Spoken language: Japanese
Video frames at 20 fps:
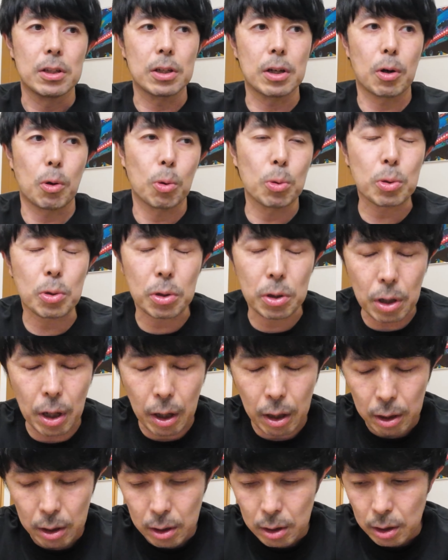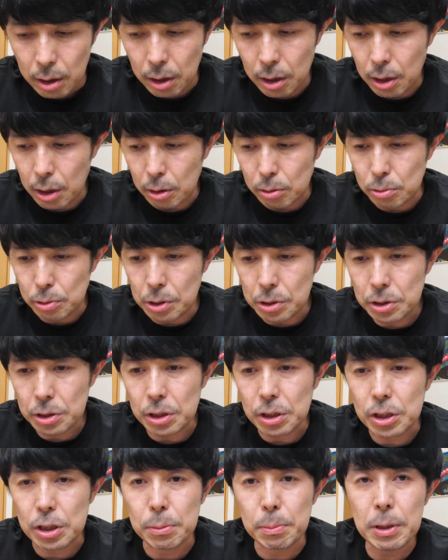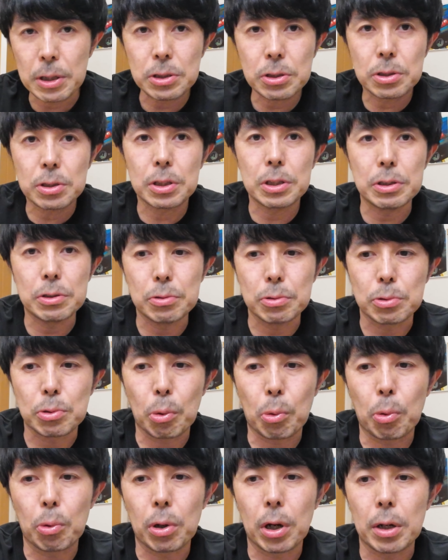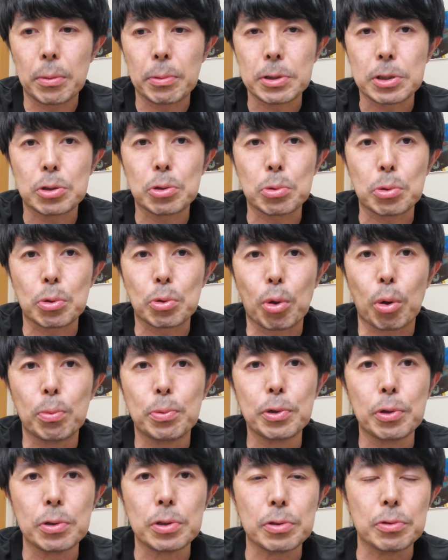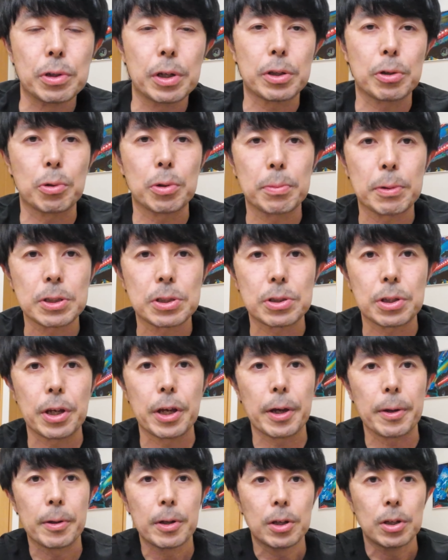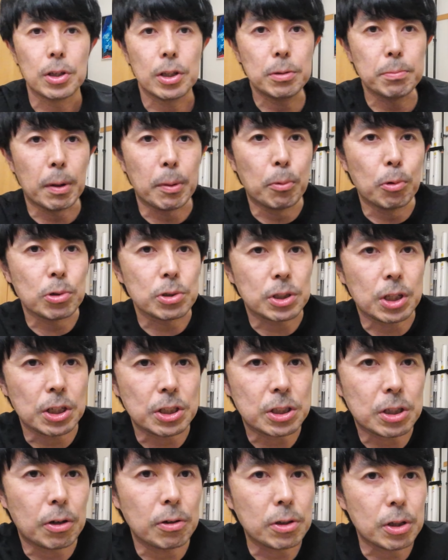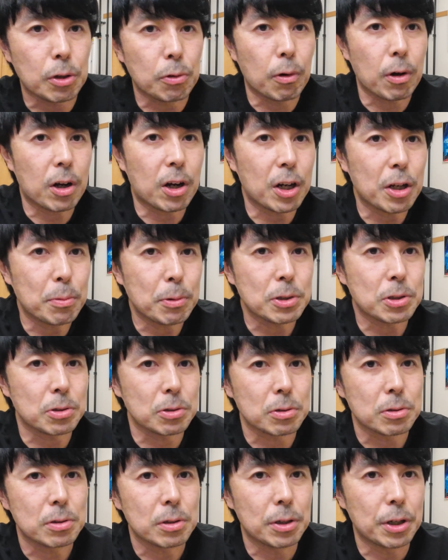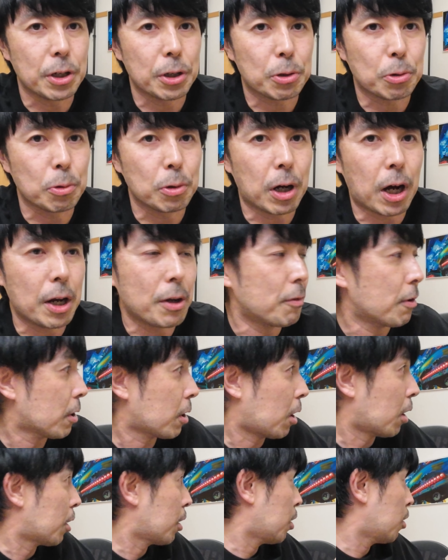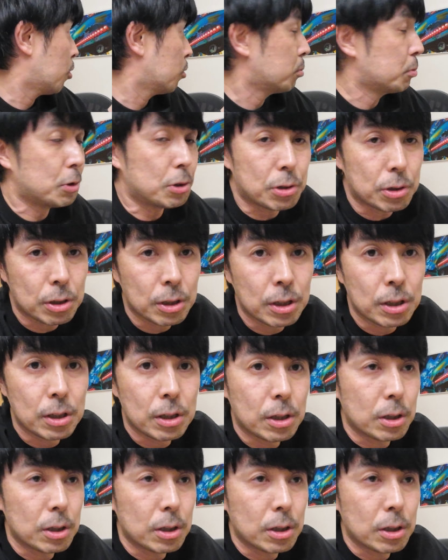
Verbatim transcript: いや、本当にね、えー、嬉しい悲鳴すぎるところがありまして、ちょっと飛ぶように売れておりまして、今もう差し替わってるの分かりますえっ、ー、と、あれはカラーオブ、